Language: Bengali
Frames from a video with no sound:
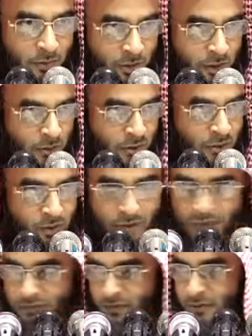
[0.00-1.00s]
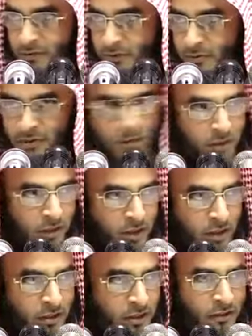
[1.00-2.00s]
উদাহরণকে যখন ফিট করবেন
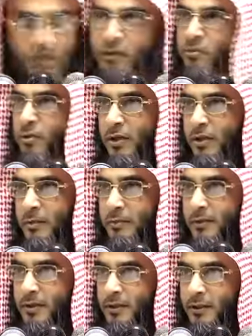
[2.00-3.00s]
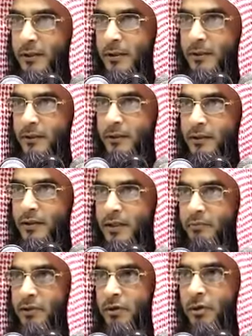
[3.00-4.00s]
সংজ্ঞার সাথে তখন বোঝা যাবে
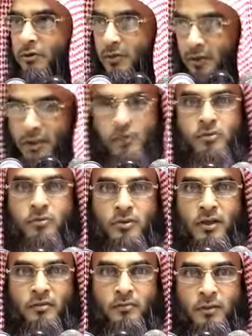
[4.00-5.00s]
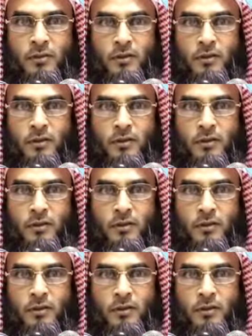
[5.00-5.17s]
শাব্দিক দিয়ে কিছু বুঝলাম